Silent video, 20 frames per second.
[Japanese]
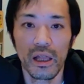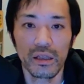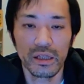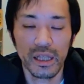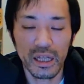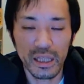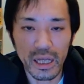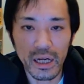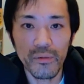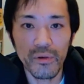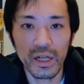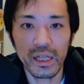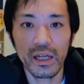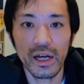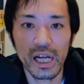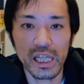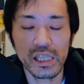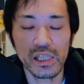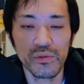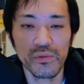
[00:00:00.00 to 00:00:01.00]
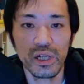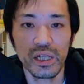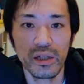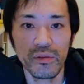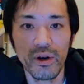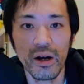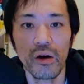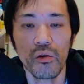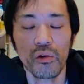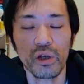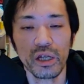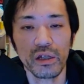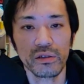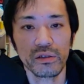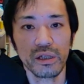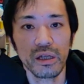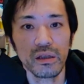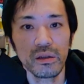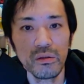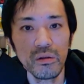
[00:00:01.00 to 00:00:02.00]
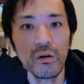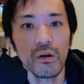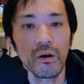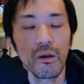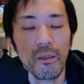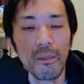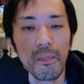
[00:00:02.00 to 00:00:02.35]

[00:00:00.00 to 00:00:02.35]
7割、8割はお客さんの